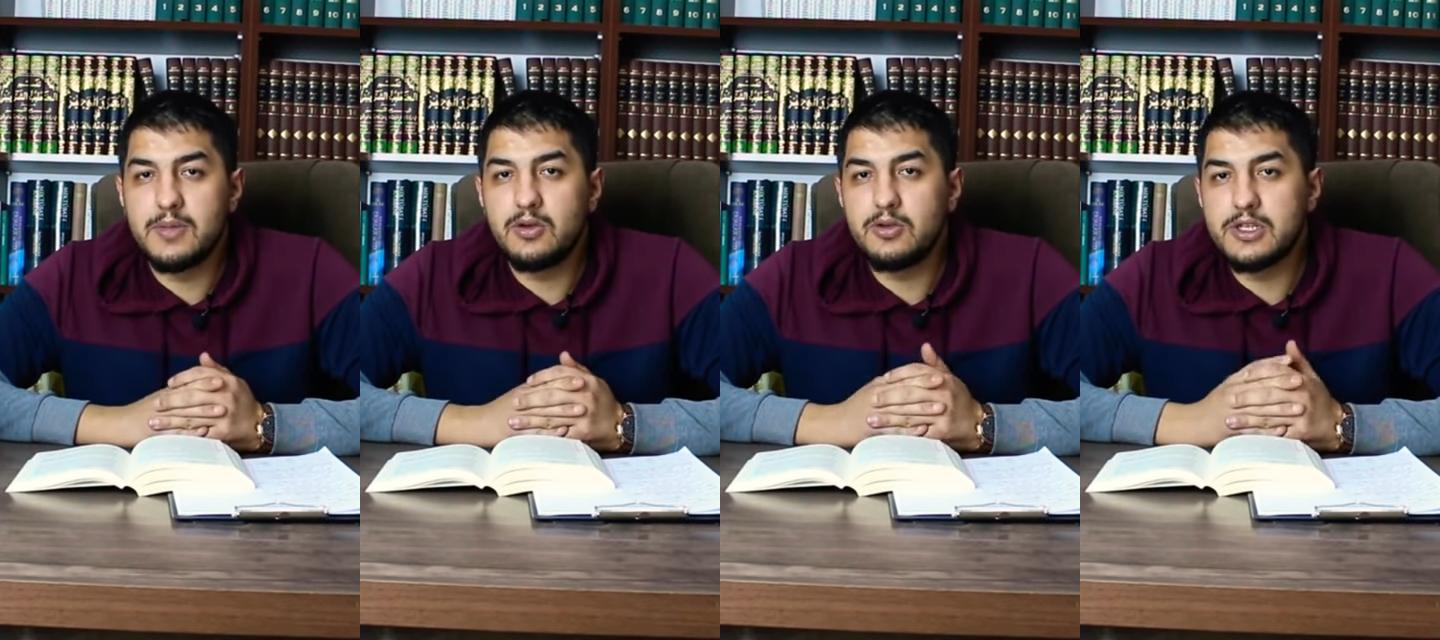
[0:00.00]

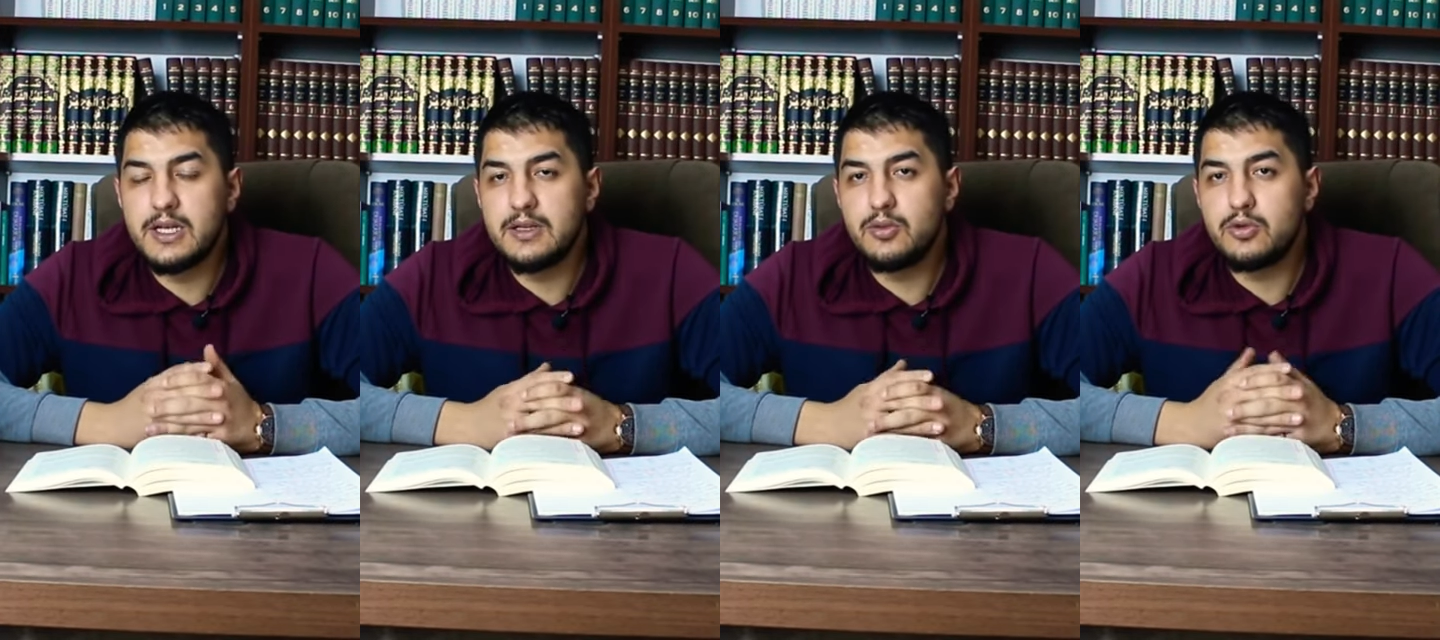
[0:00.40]

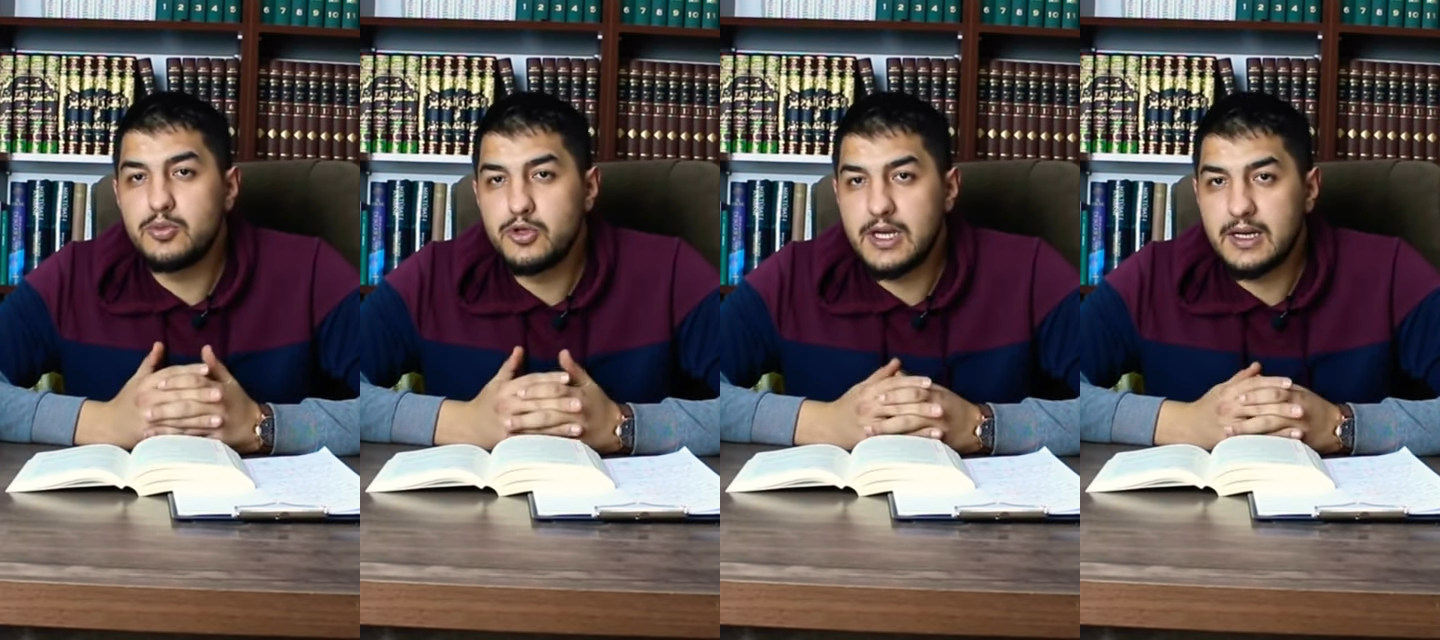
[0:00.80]
mitolojilerinin
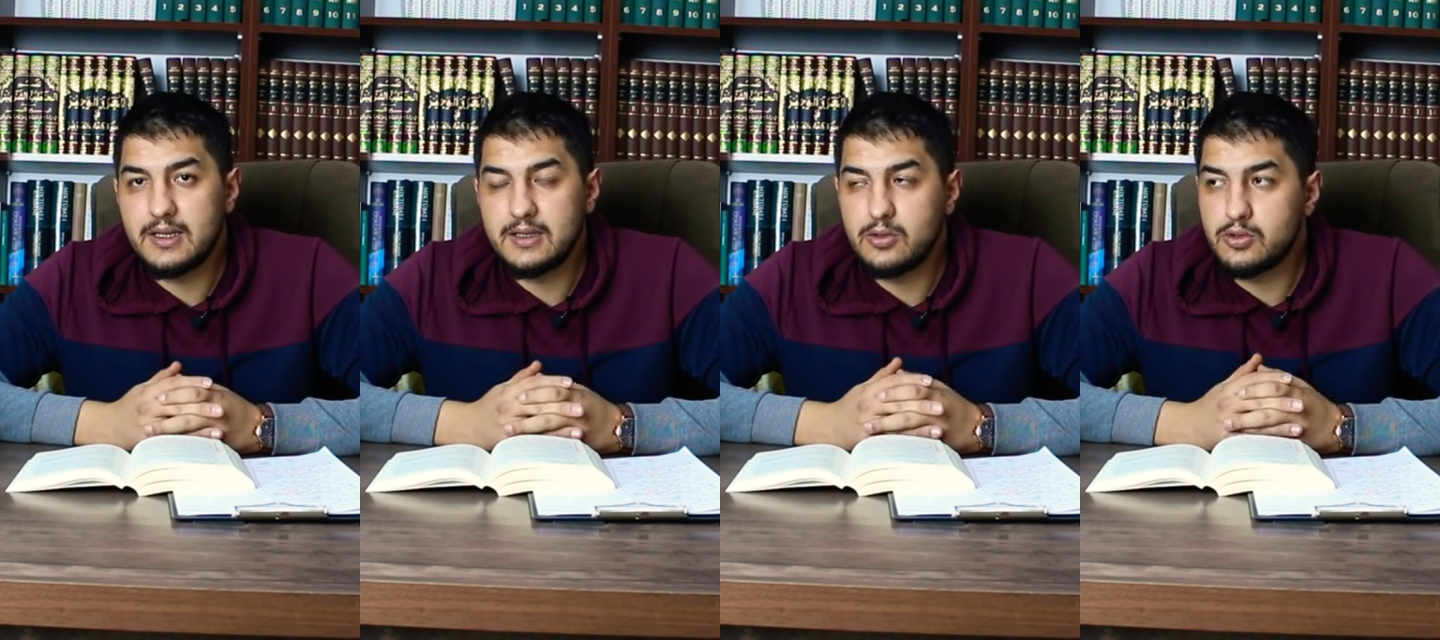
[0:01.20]
dönüşmüş
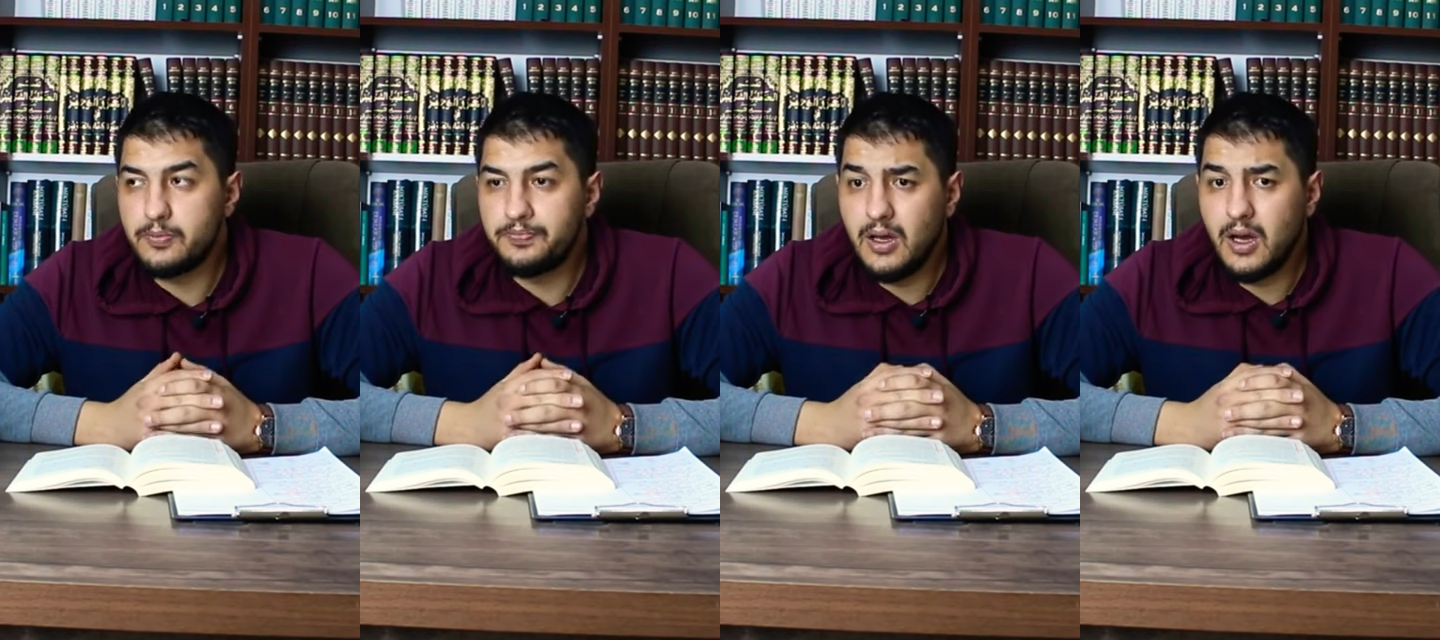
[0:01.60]
şeklidir
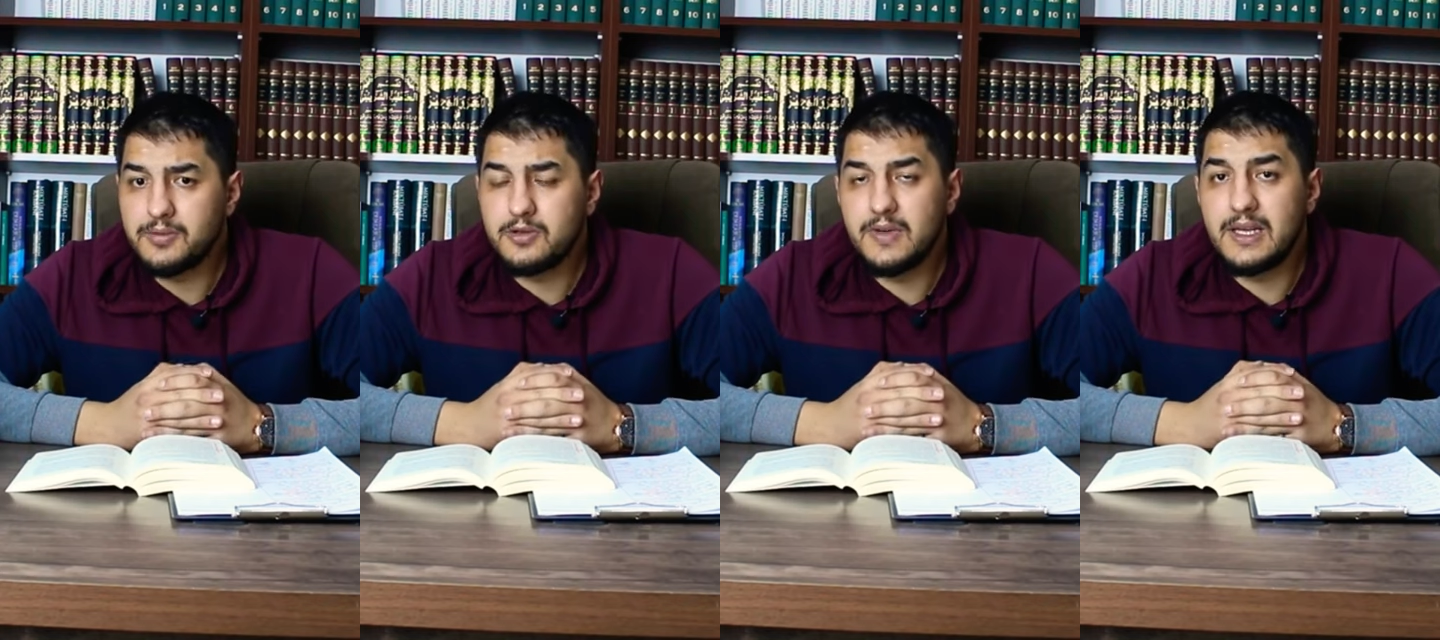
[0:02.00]
sözü
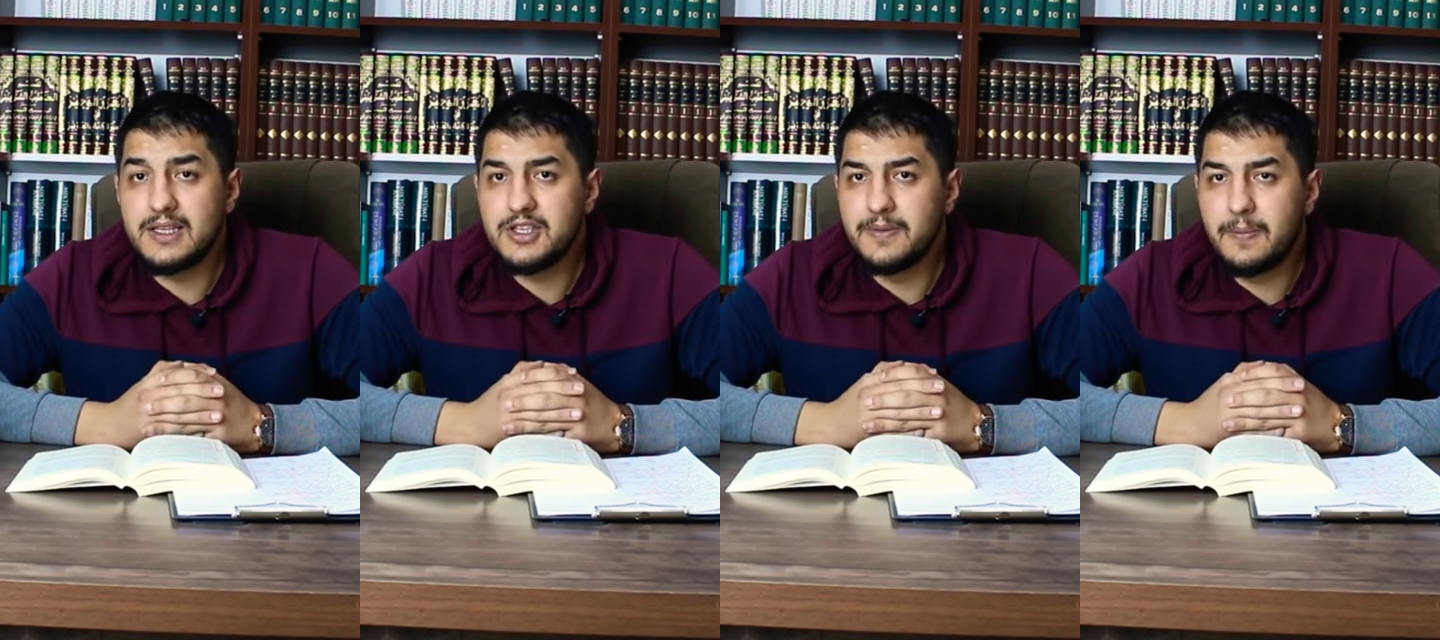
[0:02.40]
absürt ve
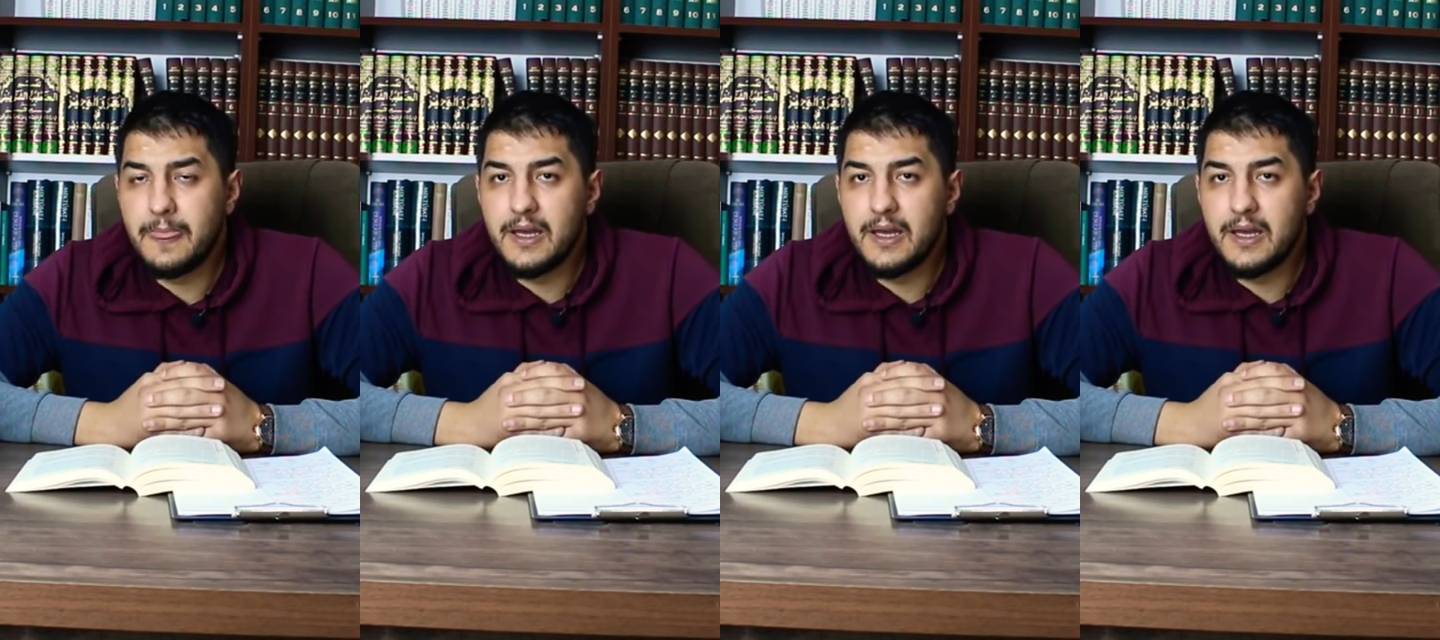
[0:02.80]
ilginç.